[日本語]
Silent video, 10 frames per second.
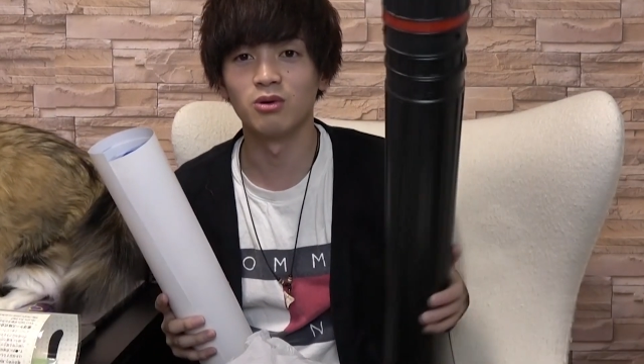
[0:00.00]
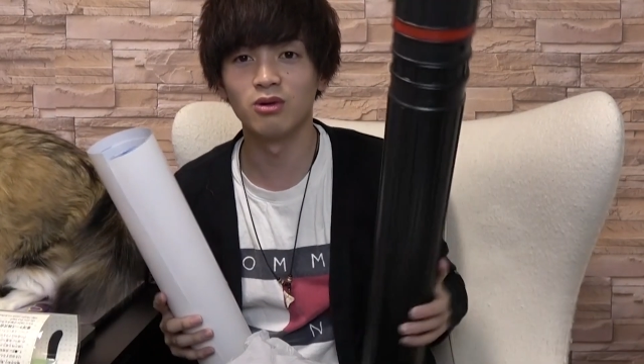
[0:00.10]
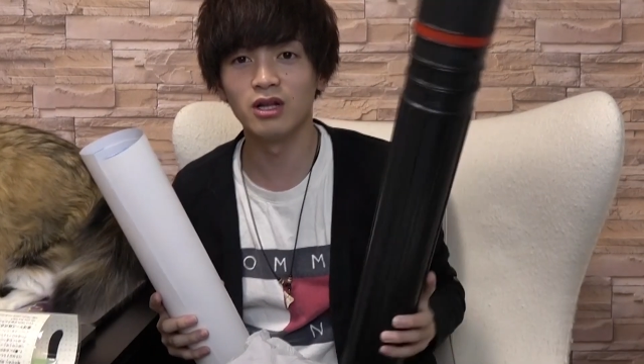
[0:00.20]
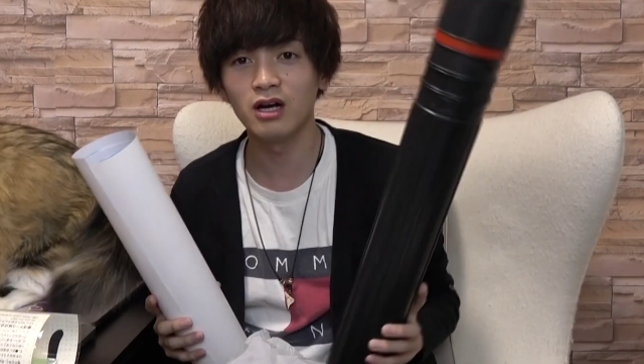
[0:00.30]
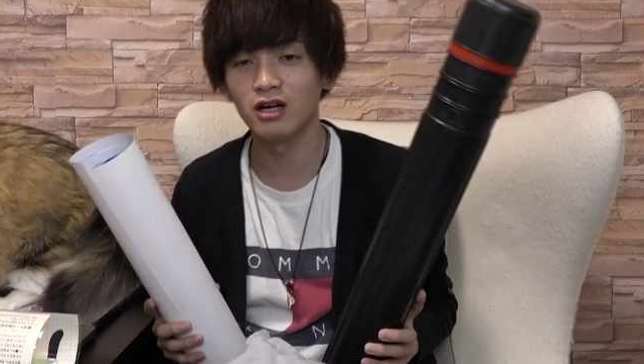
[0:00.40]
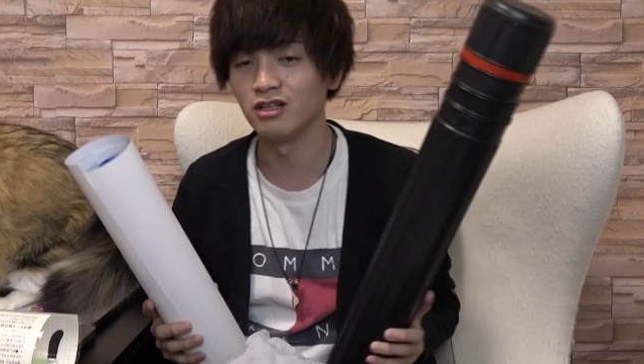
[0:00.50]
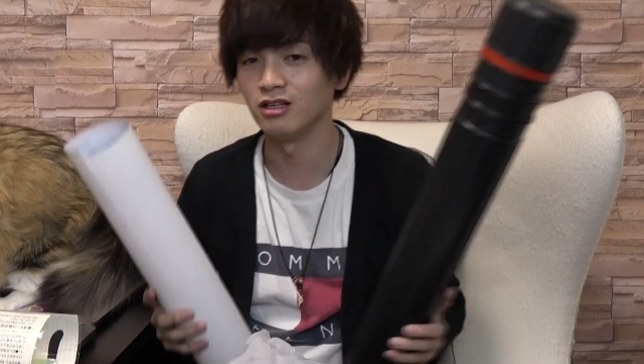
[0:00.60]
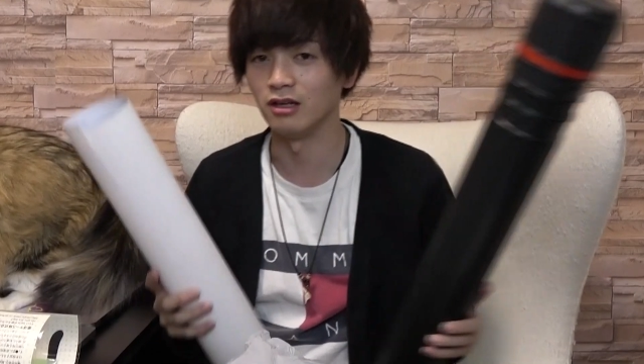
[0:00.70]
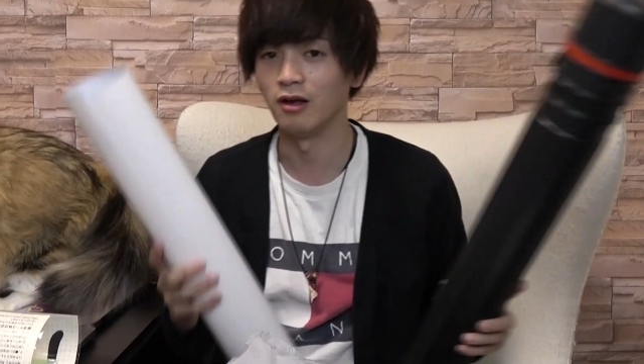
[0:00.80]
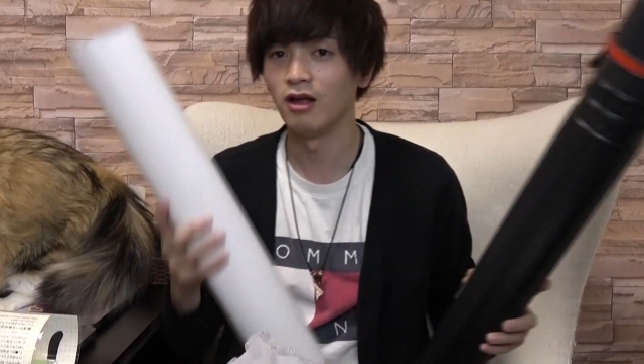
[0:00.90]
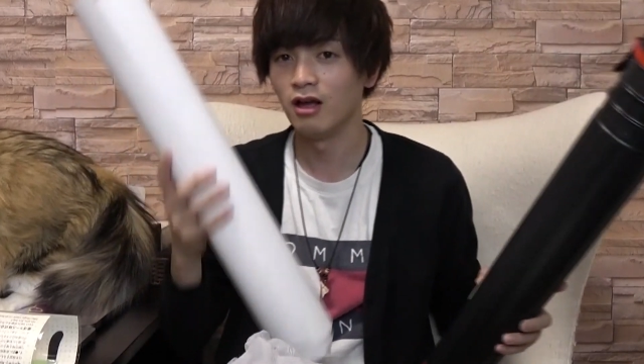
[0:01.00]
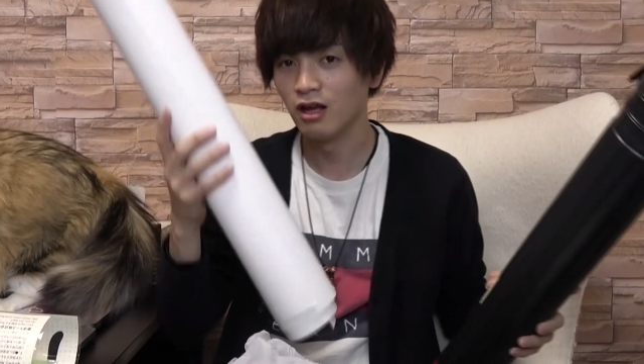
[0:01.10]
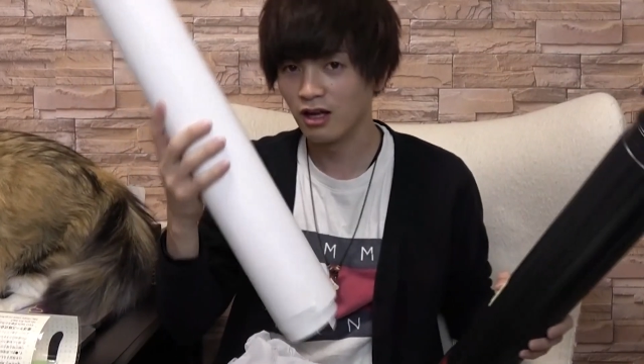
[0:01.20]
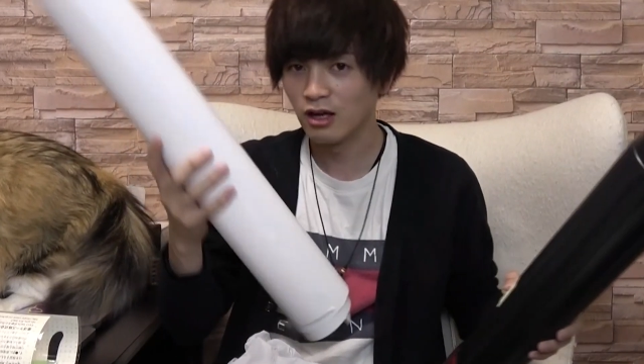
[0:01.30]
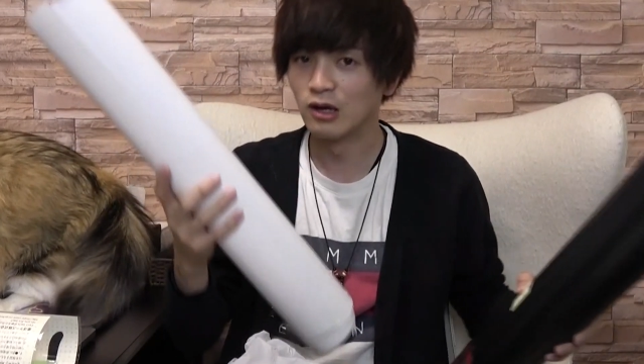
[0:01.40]
この中に
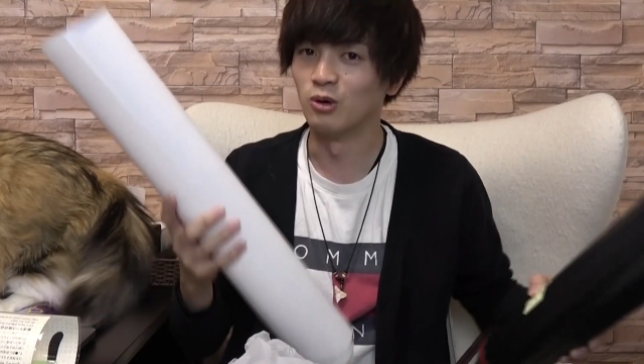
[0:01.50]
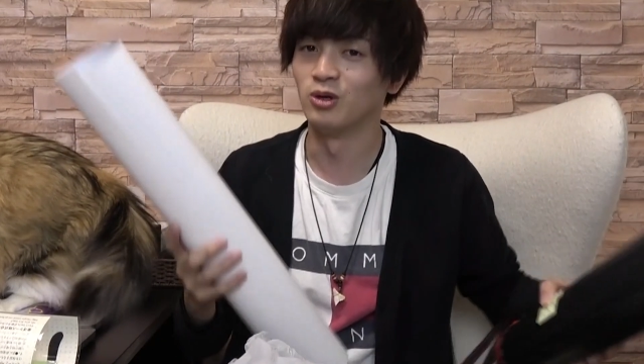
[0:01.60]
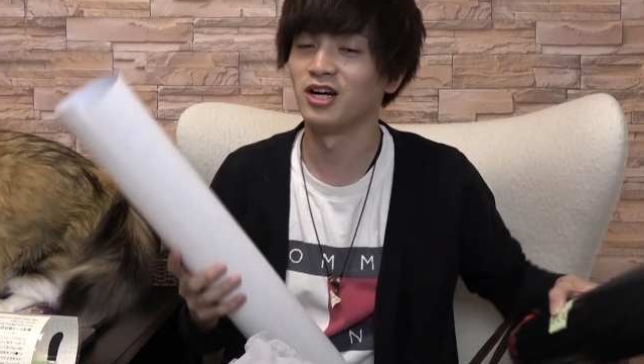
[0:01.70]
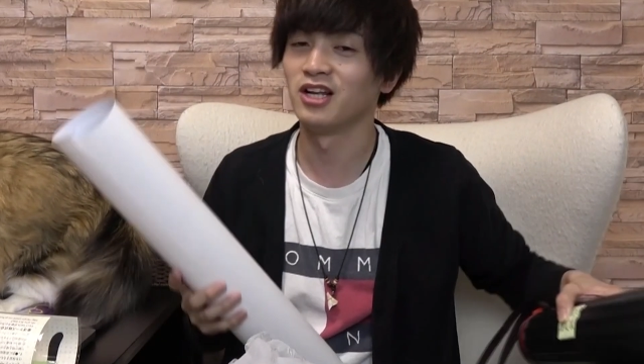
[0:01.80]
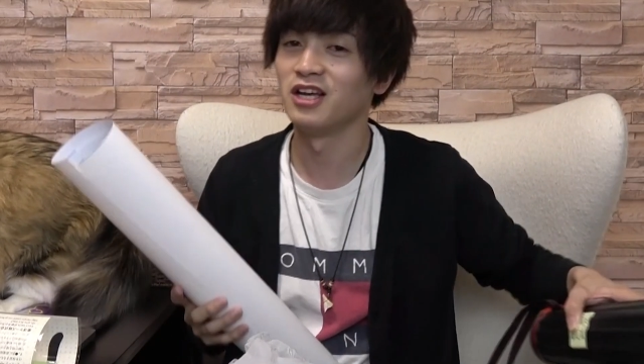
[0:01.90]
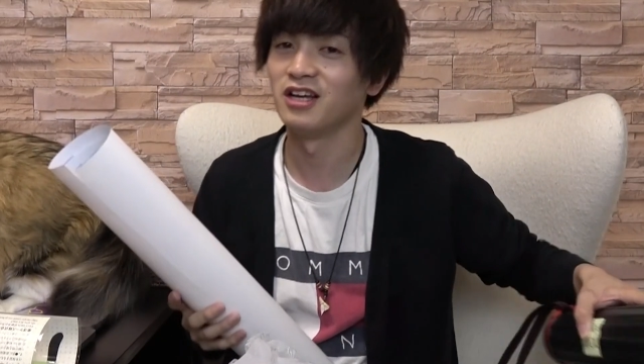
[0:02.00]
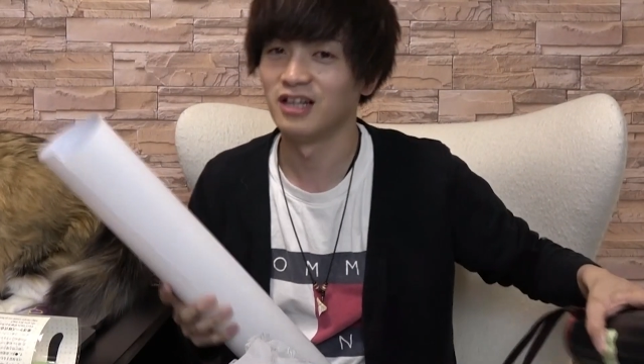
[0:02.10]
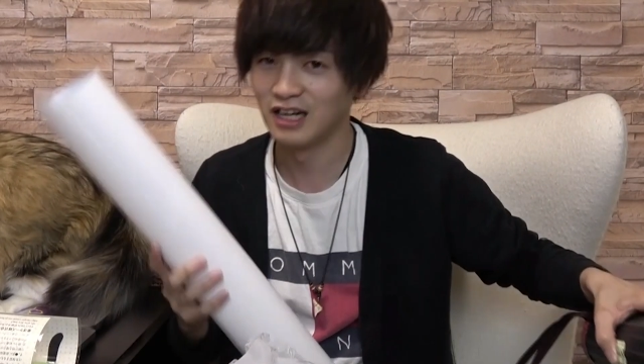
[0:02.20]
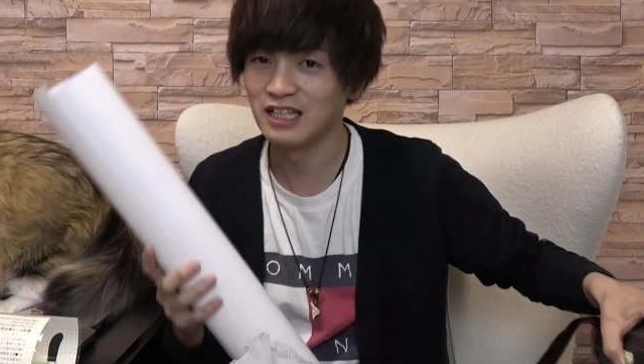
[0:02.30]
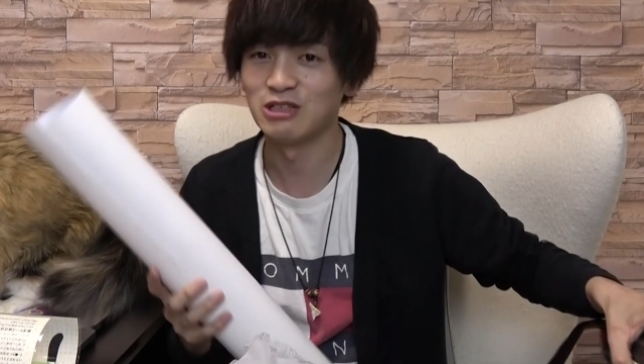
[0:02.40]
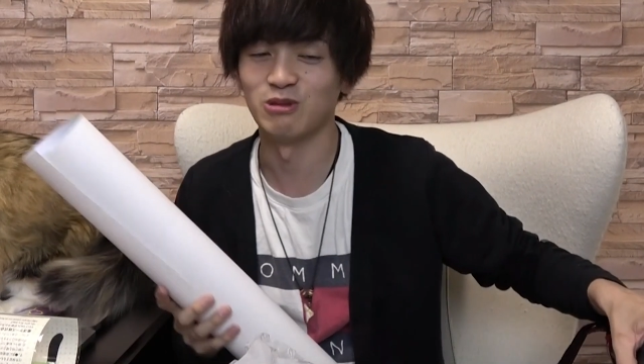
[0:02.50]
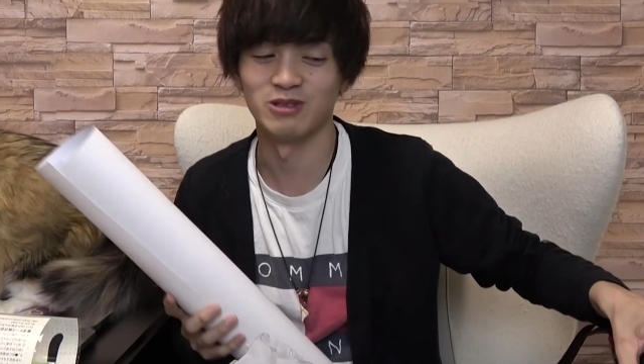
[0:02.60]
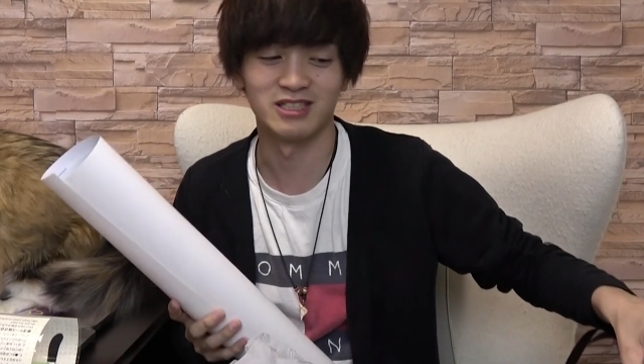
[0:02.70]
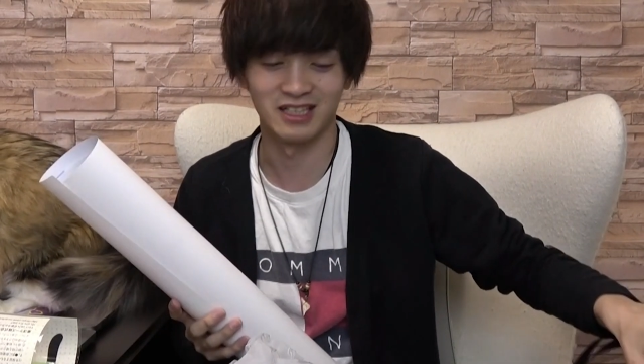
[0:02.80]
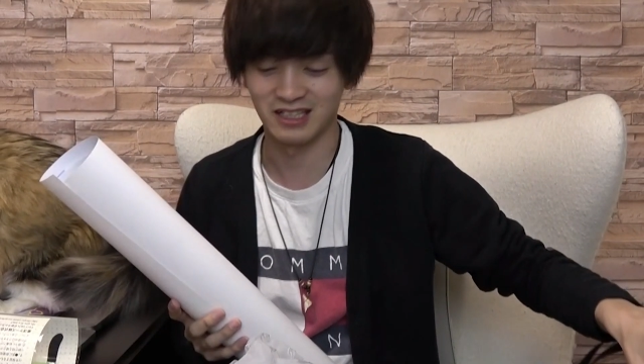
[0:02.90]
これがね、入っておりまし